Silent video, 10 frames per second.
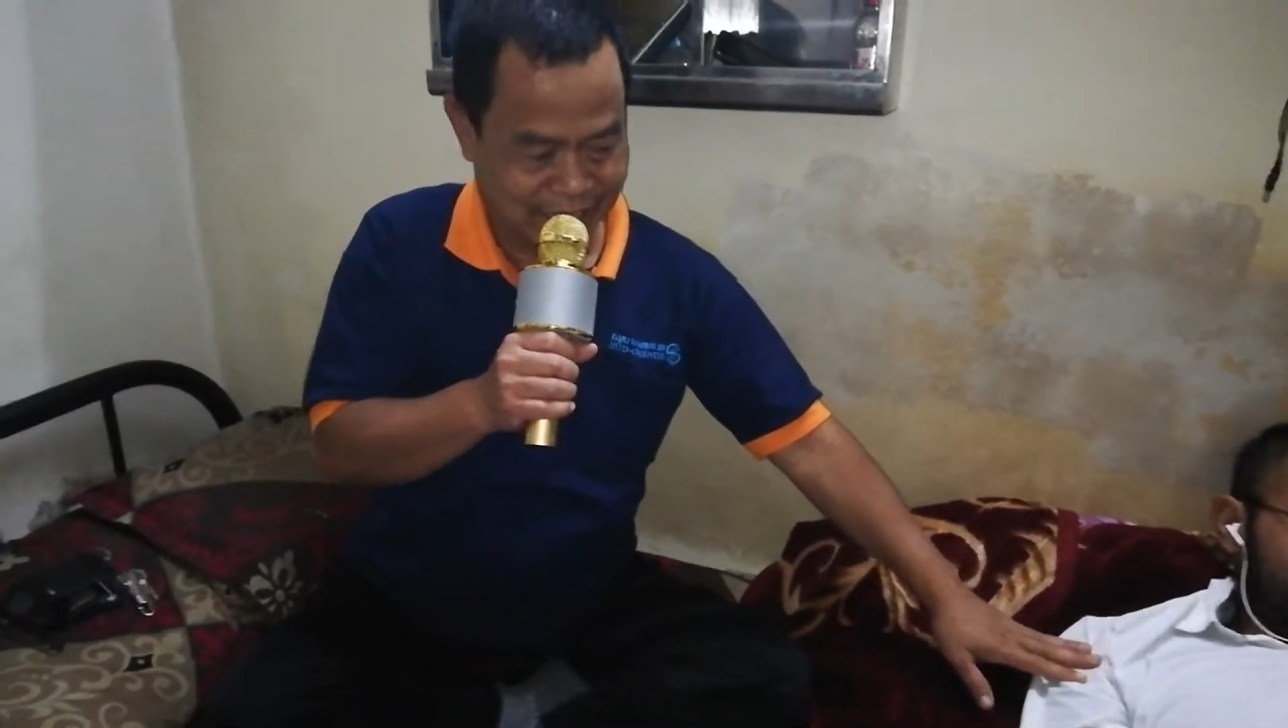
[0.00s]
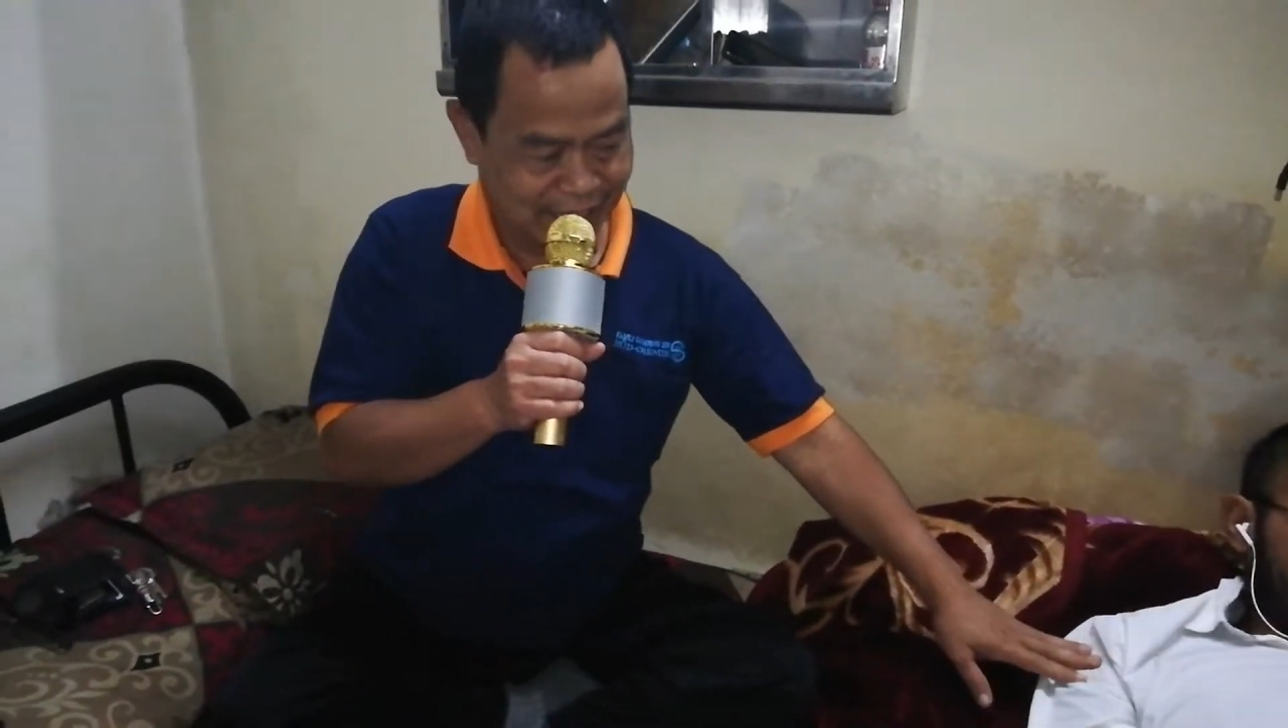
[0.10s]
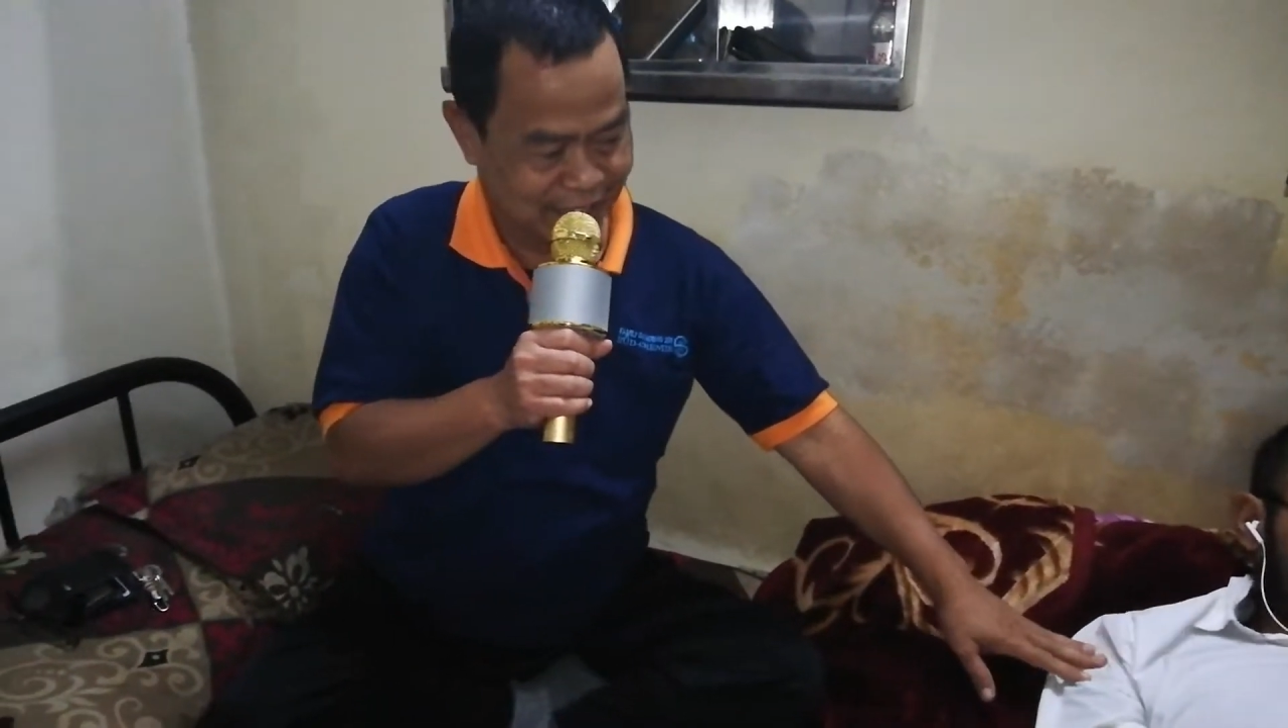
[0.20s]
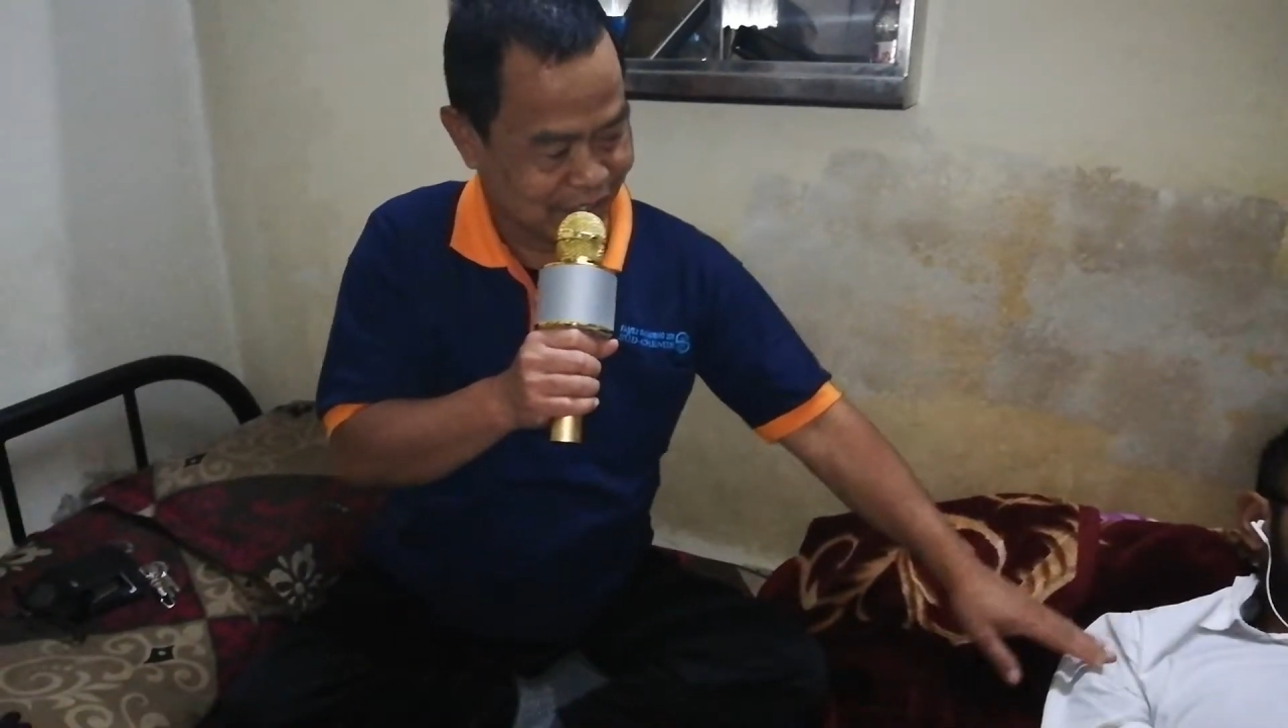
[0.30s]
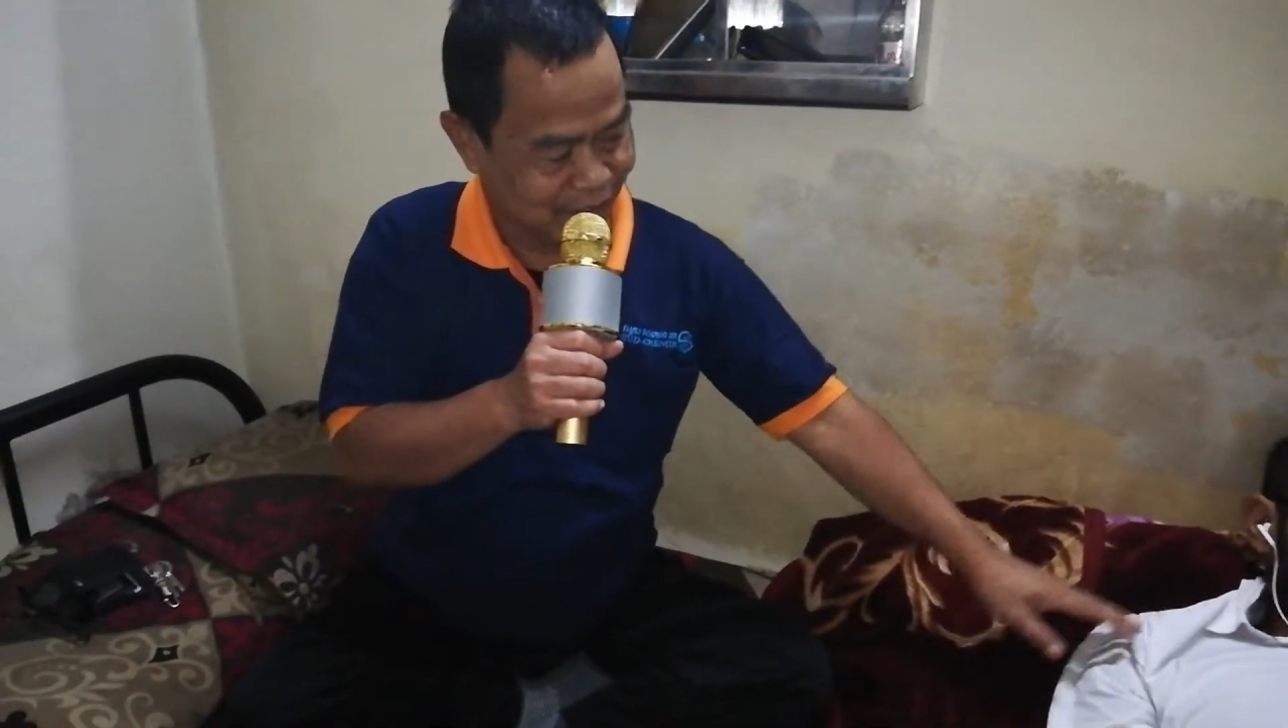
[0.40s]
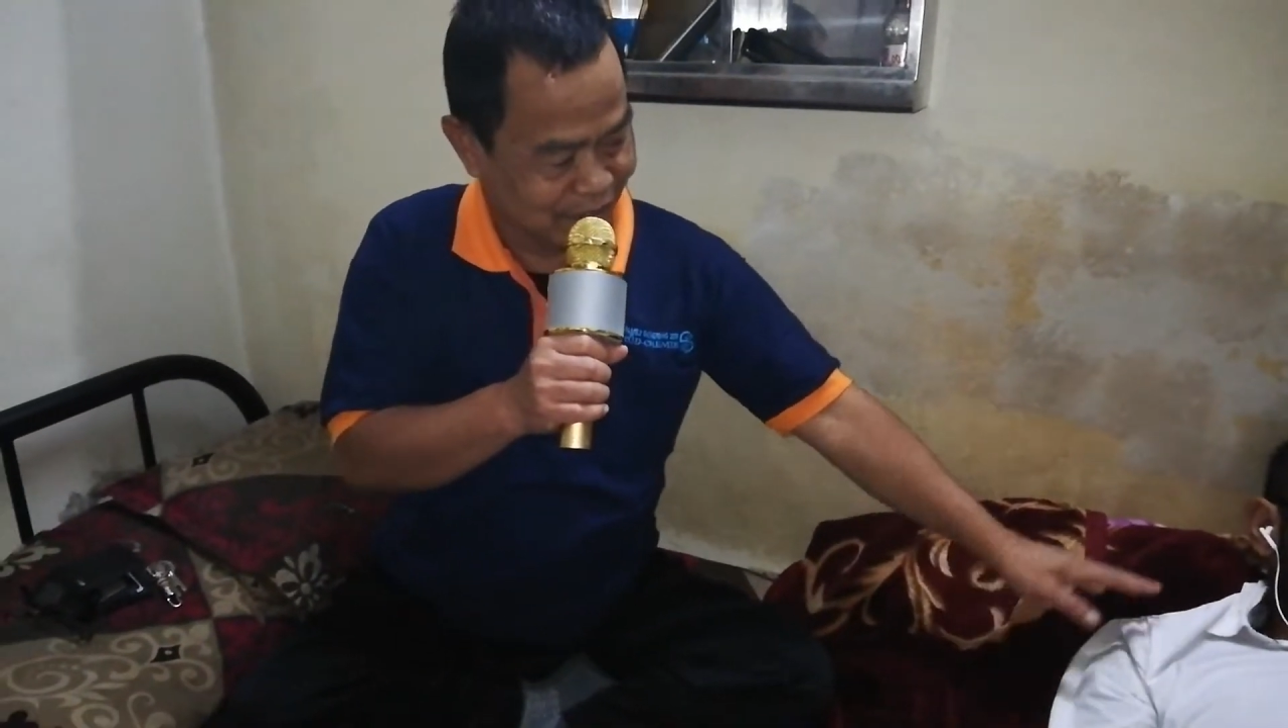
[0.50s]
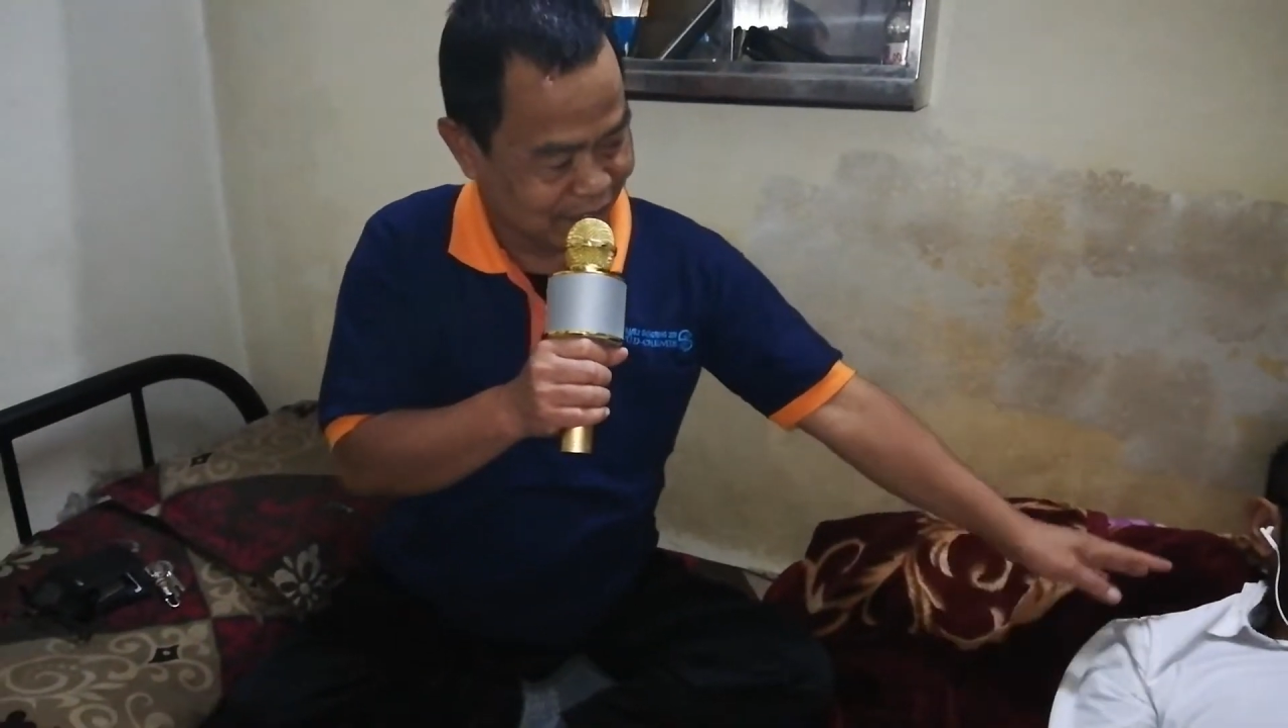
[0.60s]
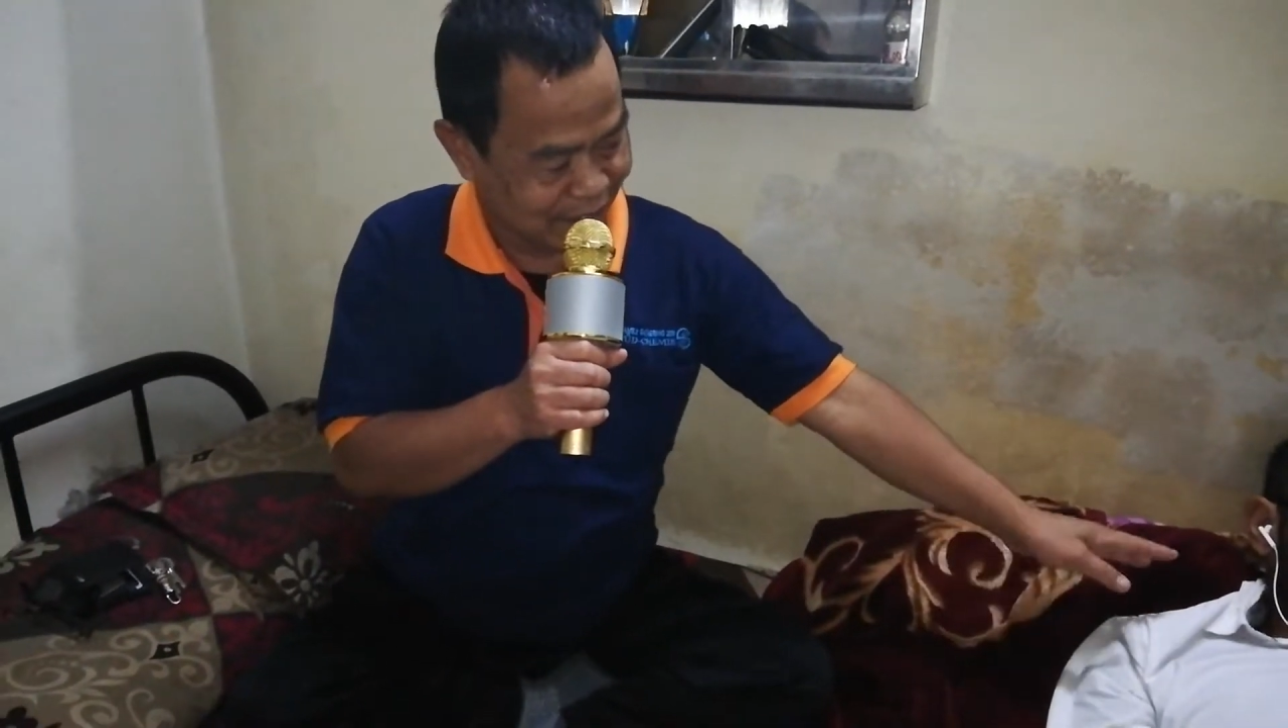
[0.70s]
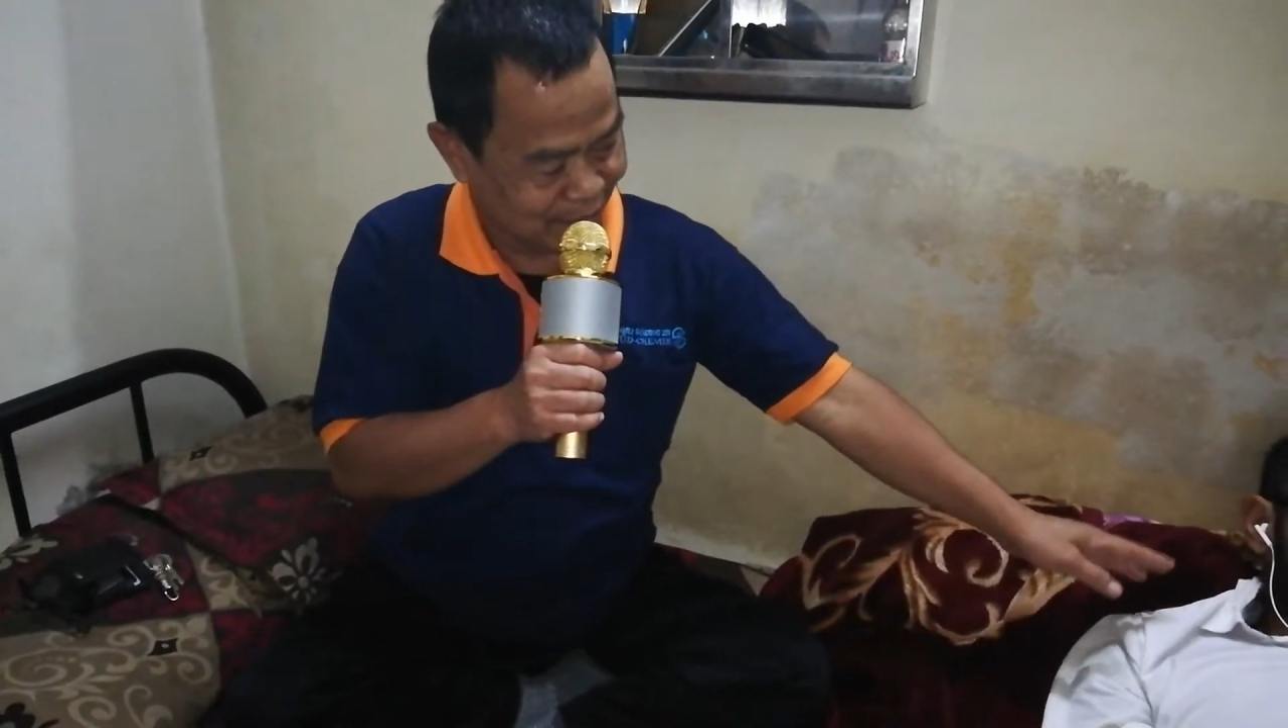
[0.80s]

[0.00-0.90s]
yang sudah